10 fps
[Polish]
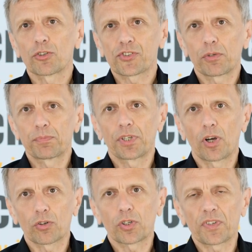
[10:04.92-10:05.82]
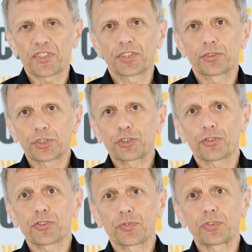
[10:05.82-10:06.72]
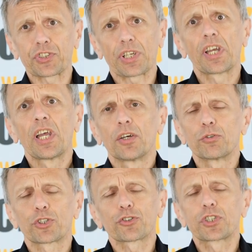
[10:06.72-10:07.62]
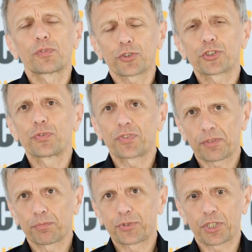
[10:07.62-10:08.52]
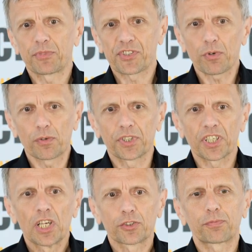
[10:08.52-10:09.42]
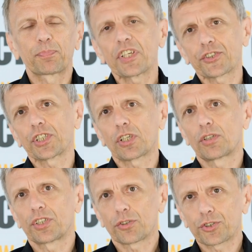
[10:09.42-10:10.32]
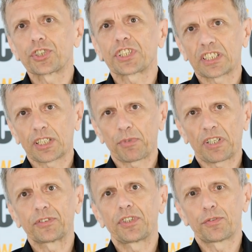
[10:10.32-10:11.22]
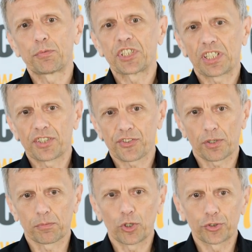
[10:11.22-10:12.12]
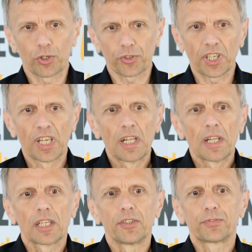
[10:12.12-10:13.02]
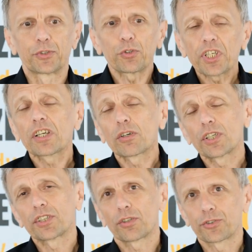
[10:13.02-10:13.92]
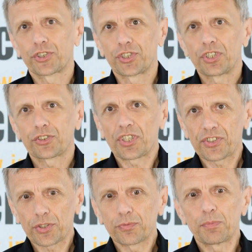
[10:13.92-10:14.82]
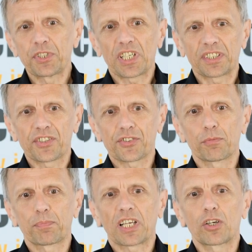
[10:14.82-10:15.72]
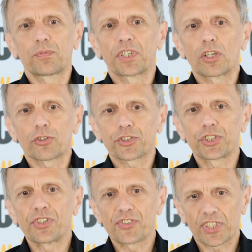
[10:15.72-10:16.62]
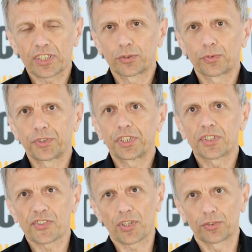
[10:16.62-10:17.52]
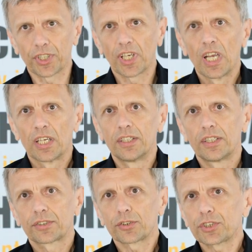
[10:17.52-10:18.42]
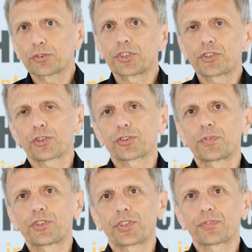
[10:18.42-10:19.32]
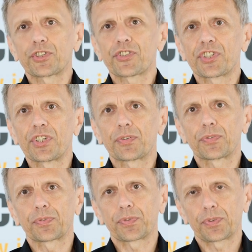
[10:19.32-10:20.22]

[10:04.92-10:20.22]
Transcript: osoby o kwestie dotyczące uciążliwości ferm przemysłowych, to w pierwszej kolejności tak naprawdę wymieniane są odory. W drugiej kolejności często wymieniane są plagowe ilości insektów, insektów i gryzoni. E, to nie dotyczy oczywiście wszystkich